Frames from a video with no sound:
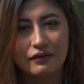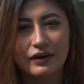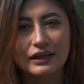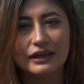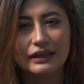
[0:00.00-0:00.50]

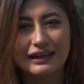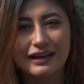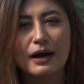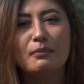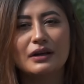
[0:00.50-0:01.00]
வலி
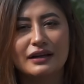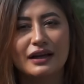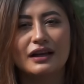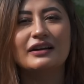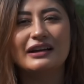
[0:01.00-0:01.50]
இல்லாமல்
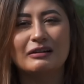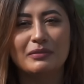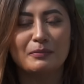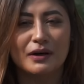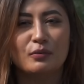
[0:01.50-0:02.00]
என்னால்
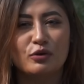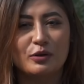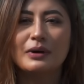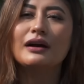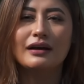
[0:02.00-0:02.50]
ட்ரீட்மெண்ட் பண்ண
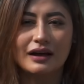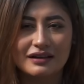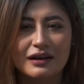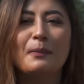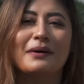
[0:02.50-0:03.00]
முடியுமோ
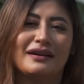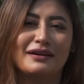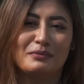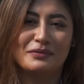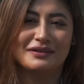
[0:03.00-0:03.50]
அதெல்லாம்
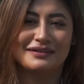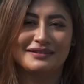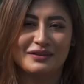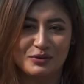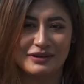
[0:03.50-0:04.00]
பண்ணலாம் நம்ம
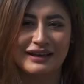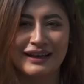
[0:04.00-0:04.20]
ஓகே